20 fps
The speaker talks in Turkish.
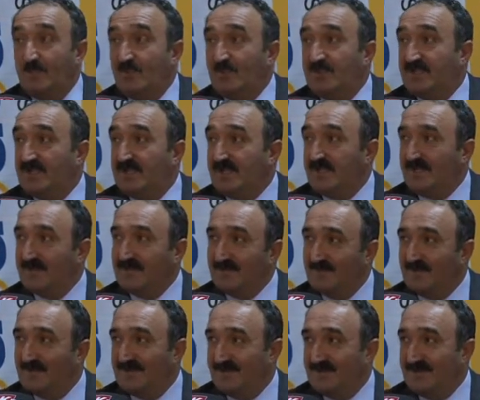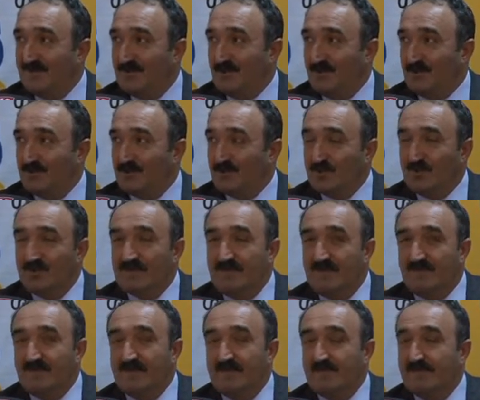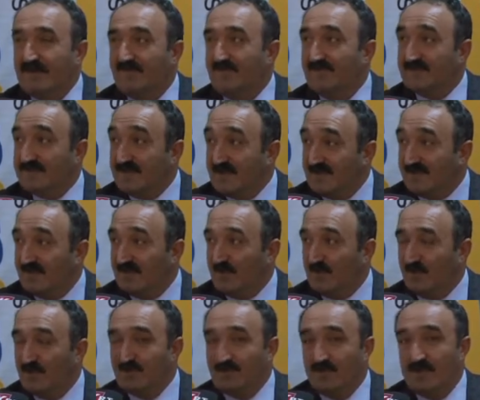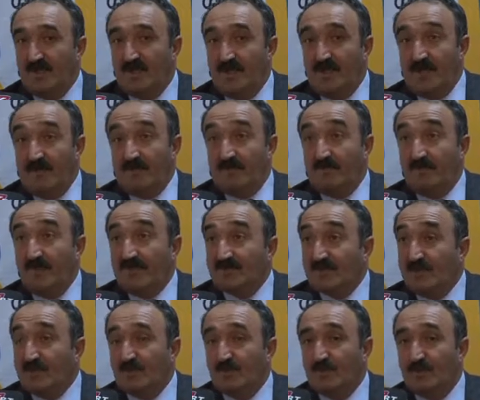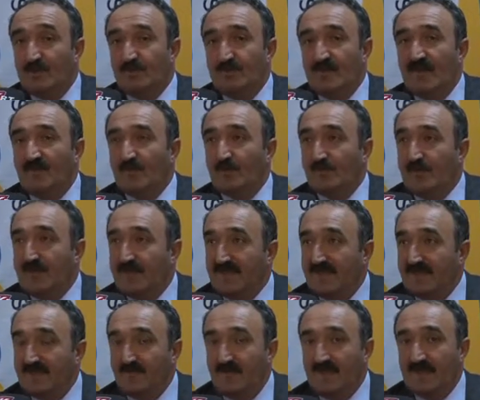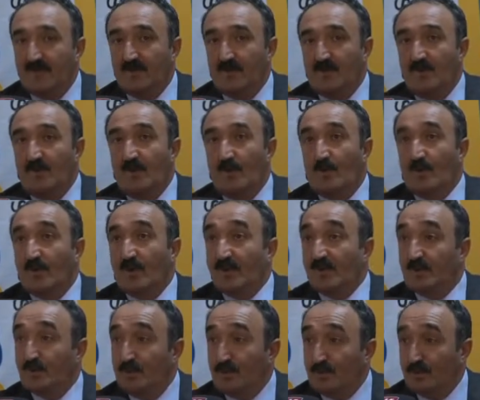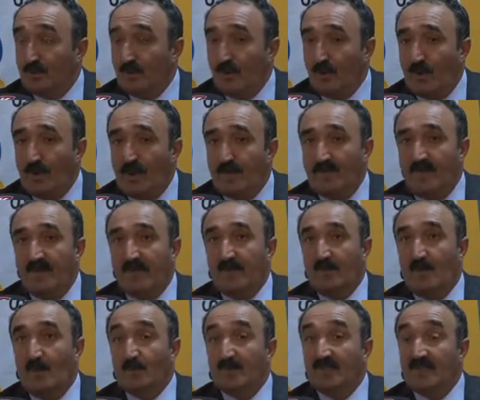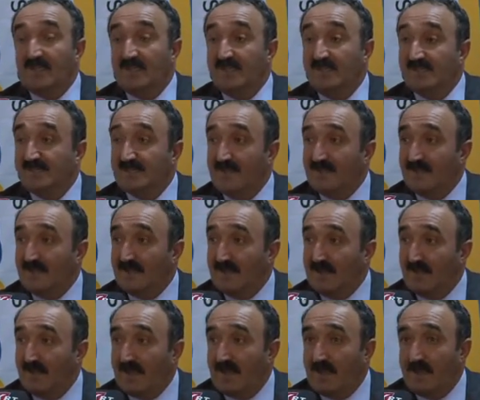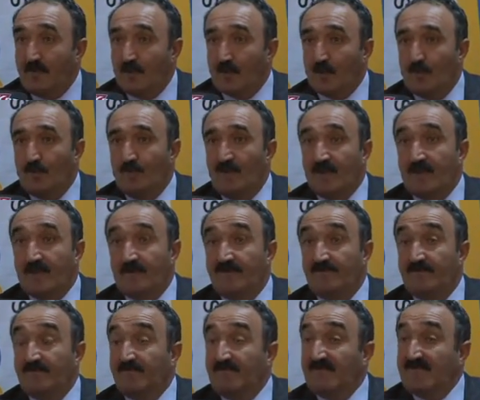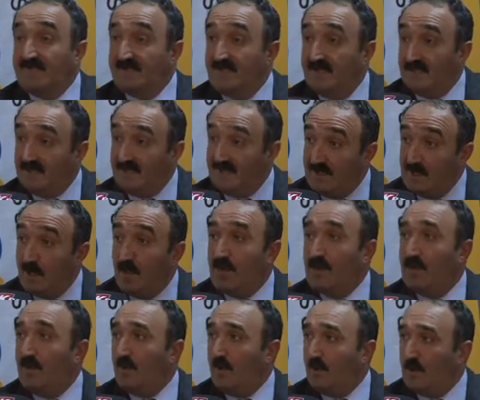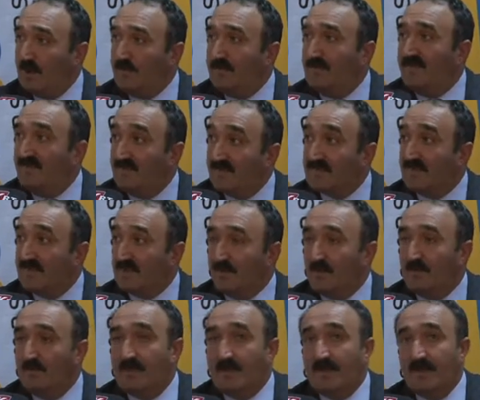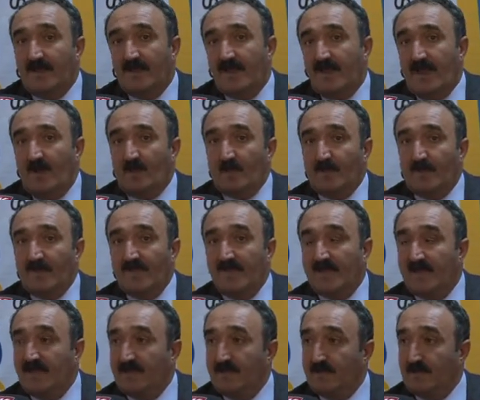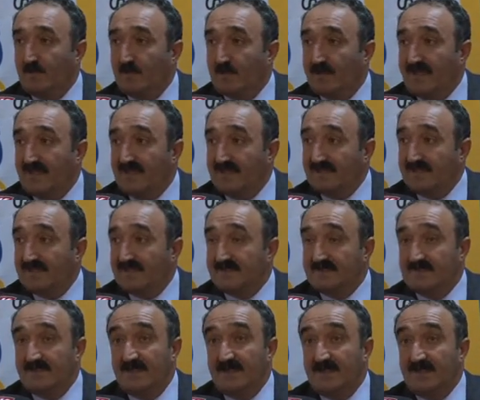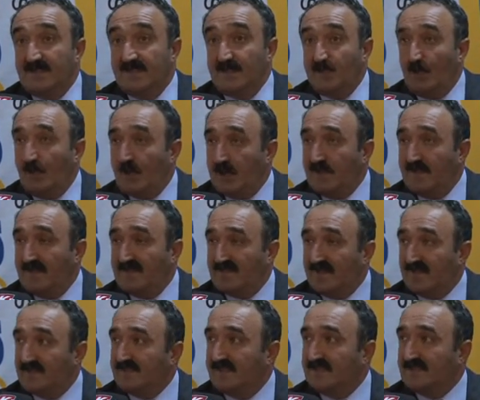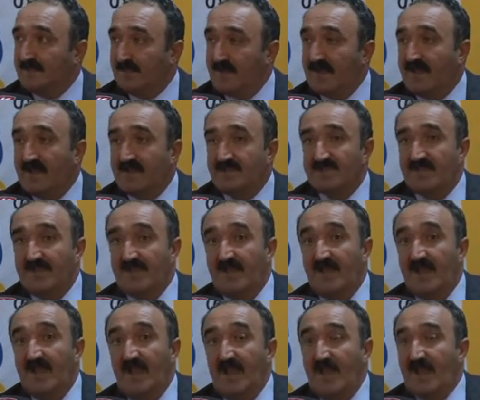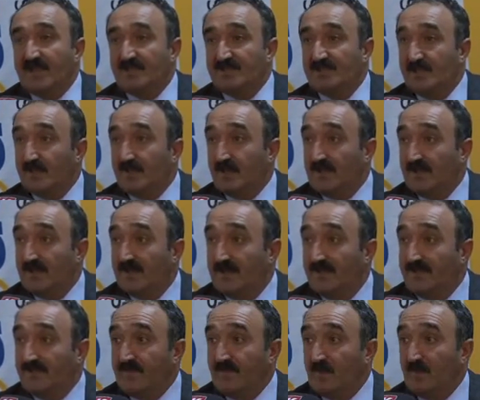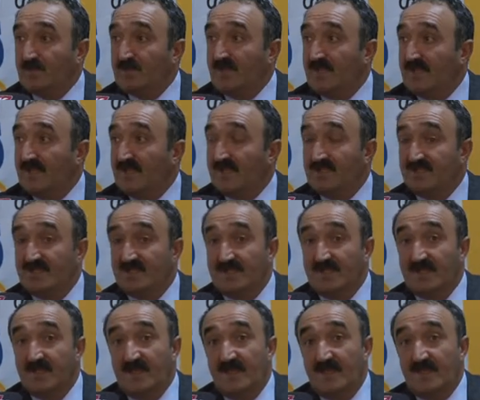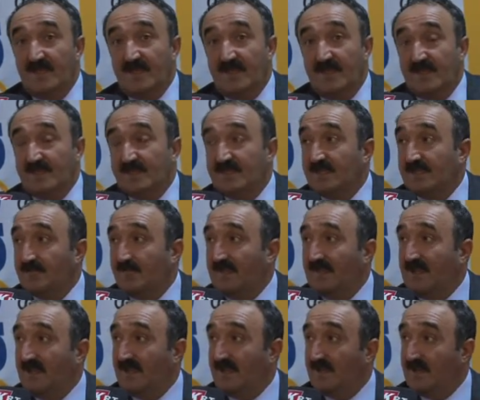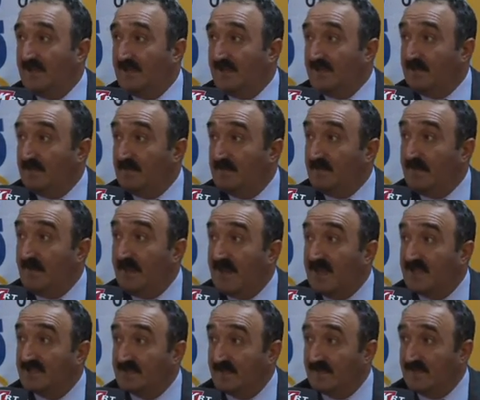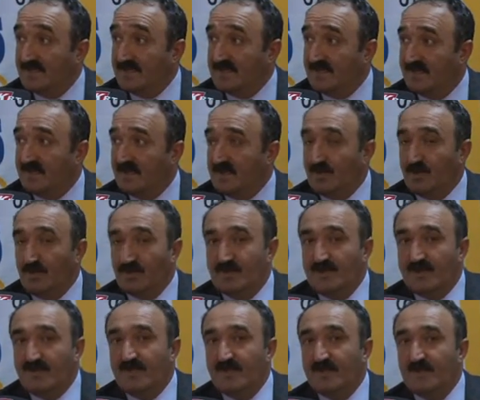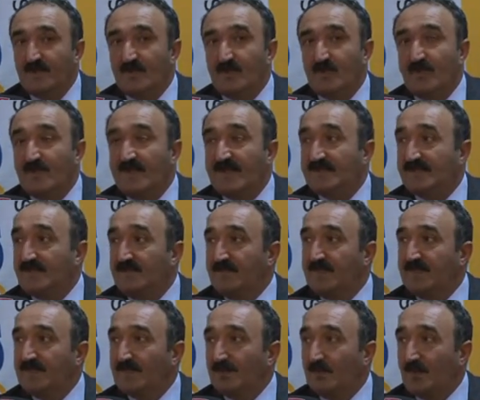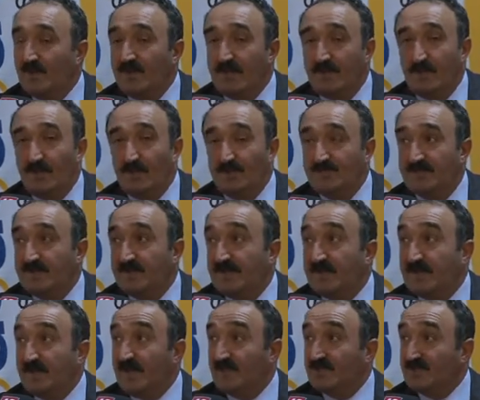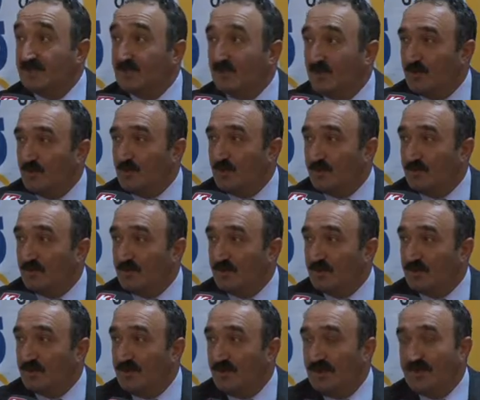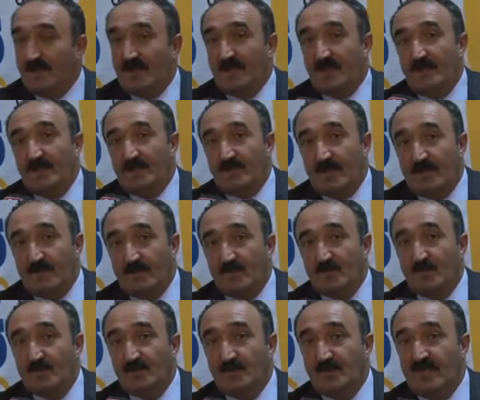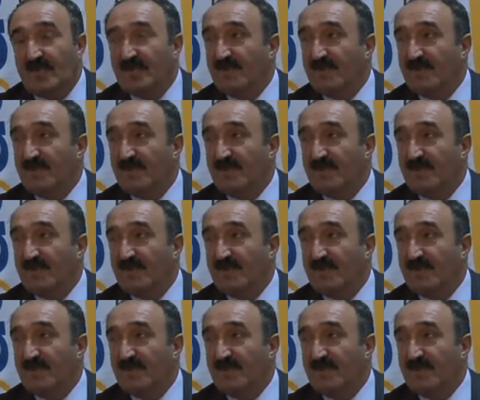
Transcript: bu işlere atılmasını istiyoruz. Çünkü devlet bir fırsat veriyor. Başka türlü bir Avrupa'ya gitmek, oranın kültürünü öğrenmek, oradaki insanlarla beraber olmak, bir dil öğrenme fırsatı olmak. Avrupa'da herhangi bir ülkeye gitseniz dil öğrenmeye çalışsanız paranızla aşağı yukarı 3 aylığı için 40 e, milyarlara yakın bir para harcamanız gerekiyor. Devlet diyor ki ben sana bir yıl gönderiyorum cebine de harçlık koyuyorum diyor. Yani bunu